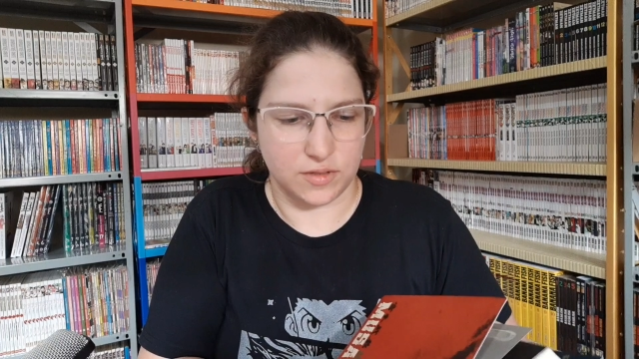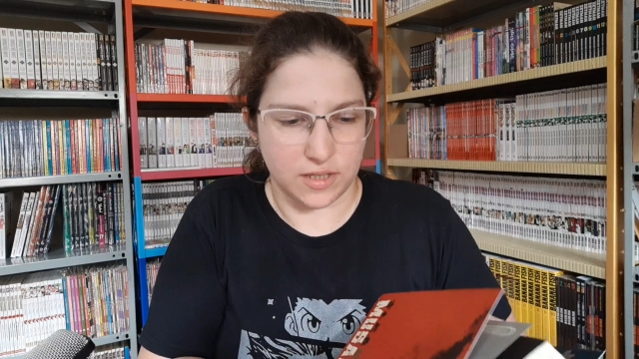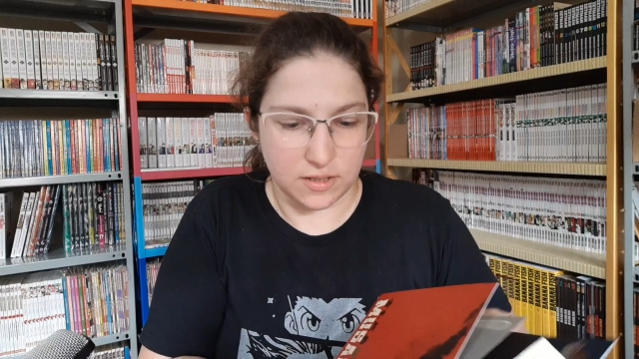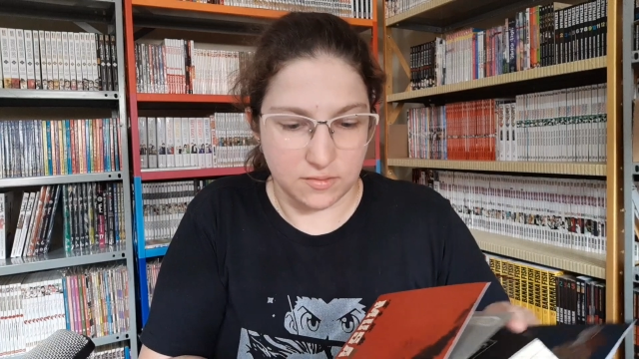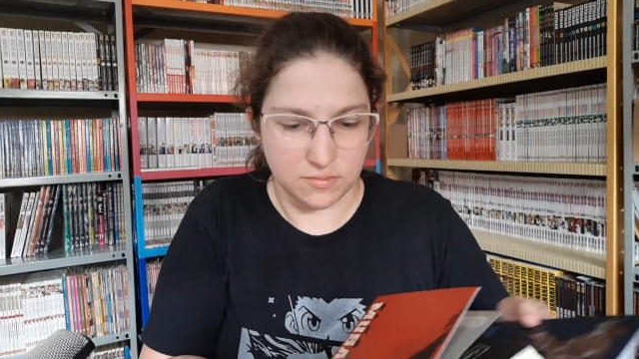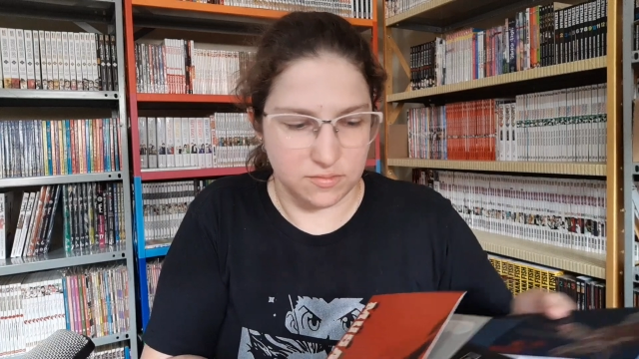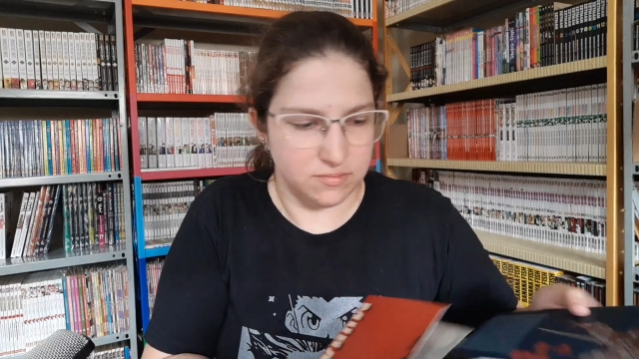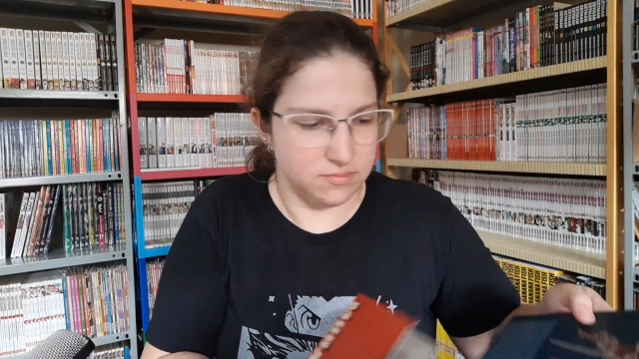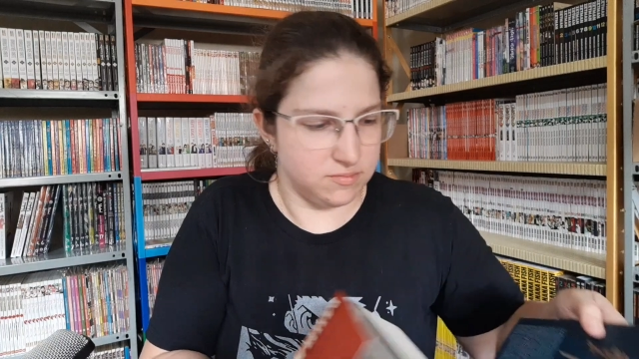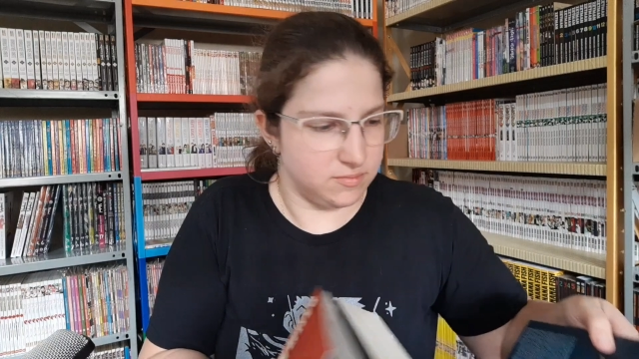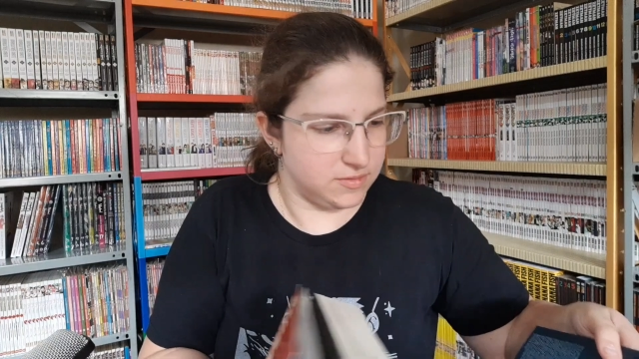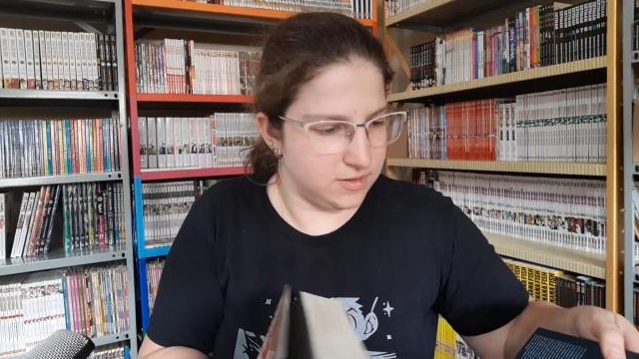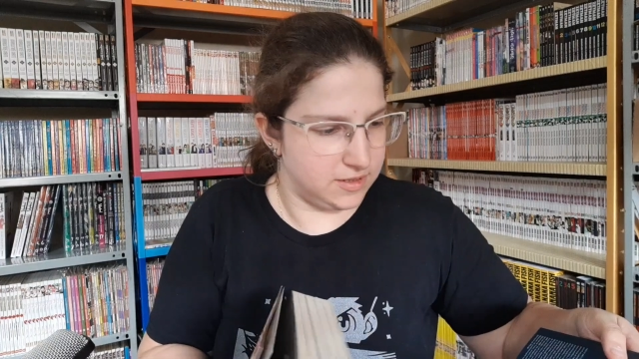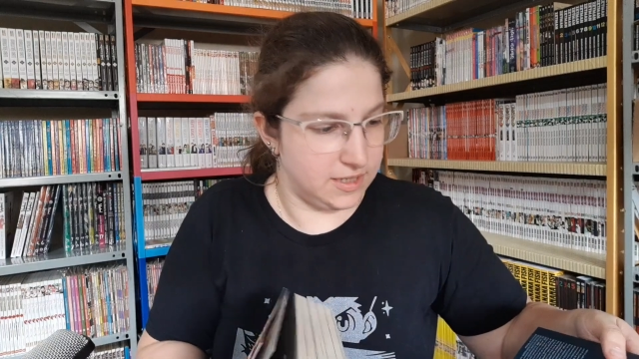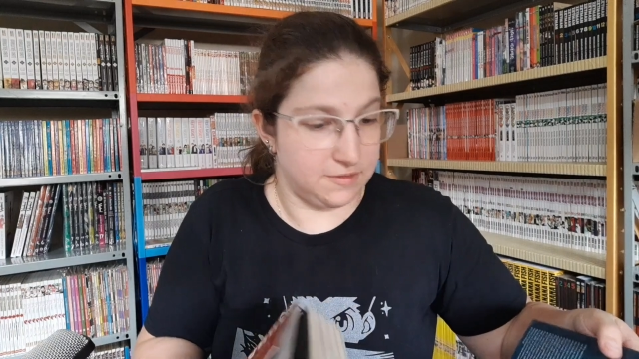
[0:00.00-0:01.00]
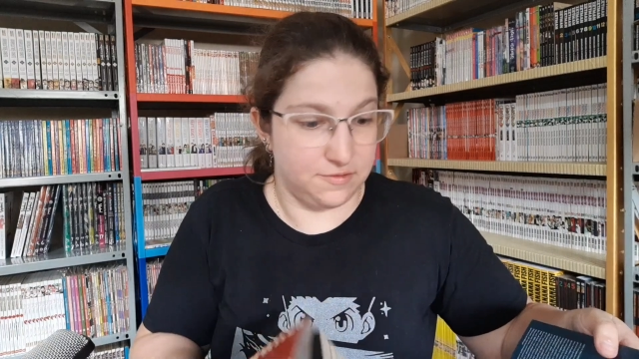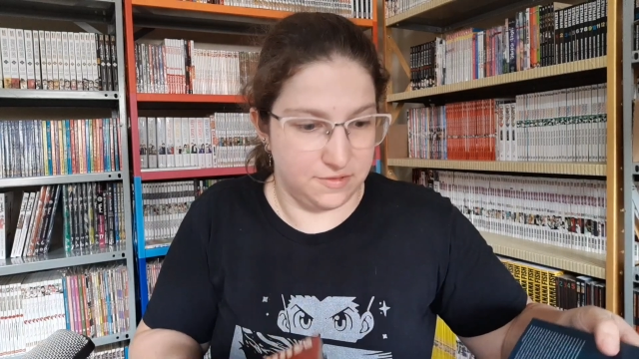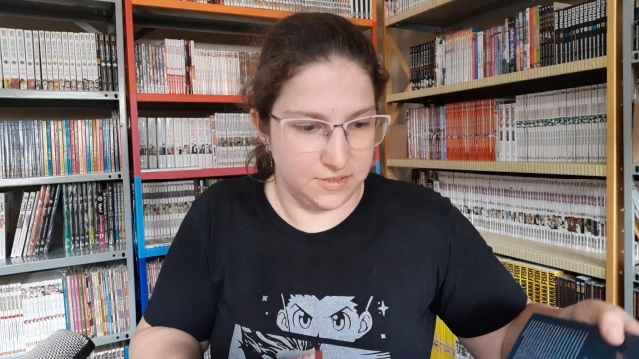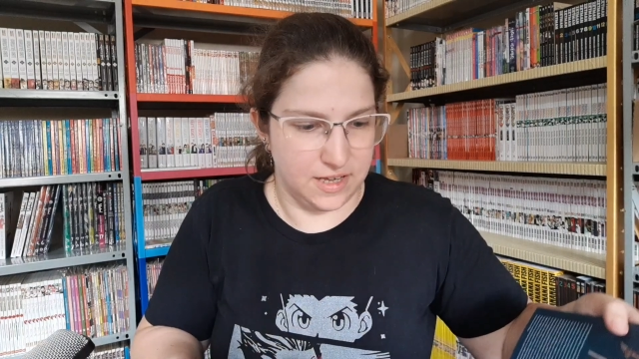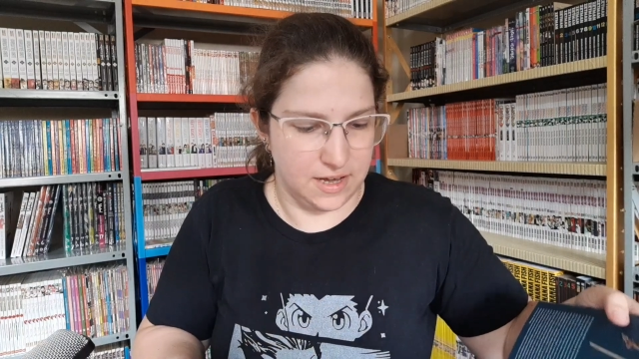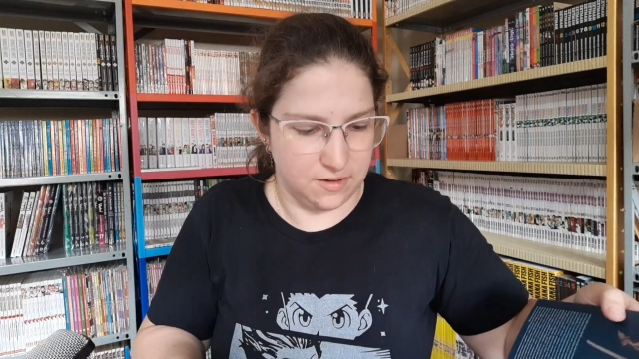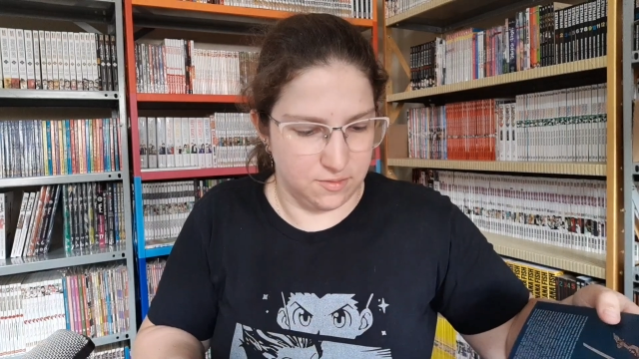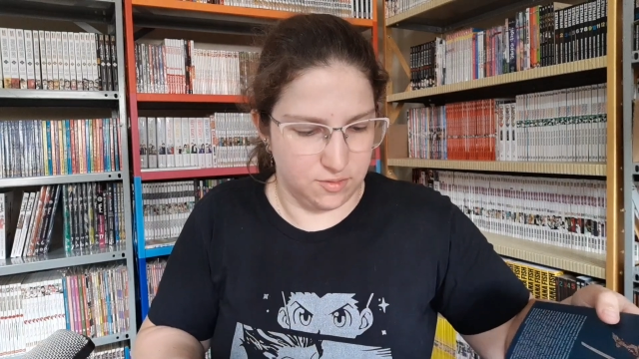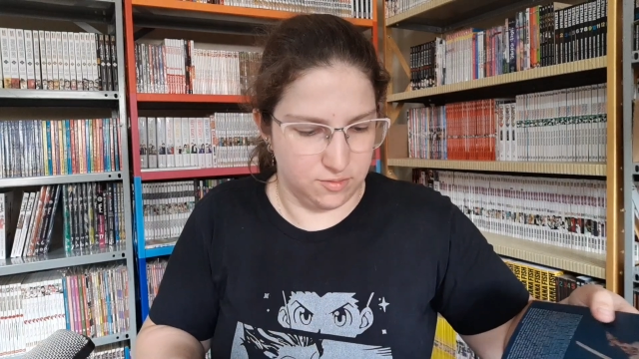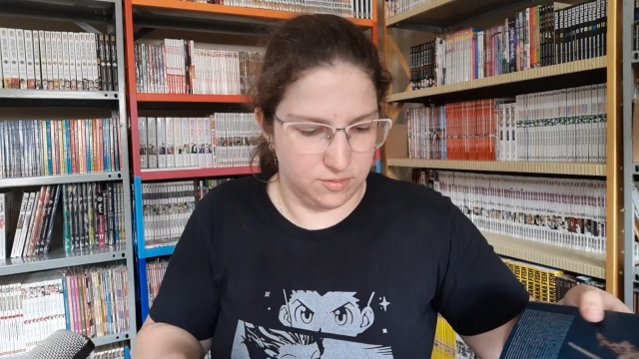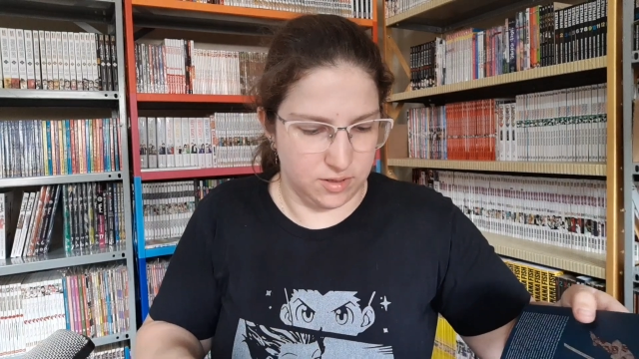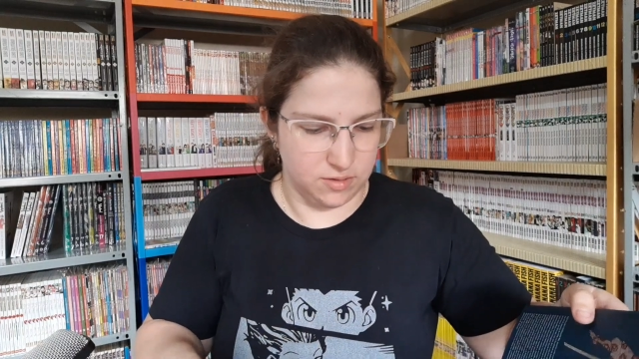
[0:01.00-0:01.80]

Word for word: não, se é fiel ou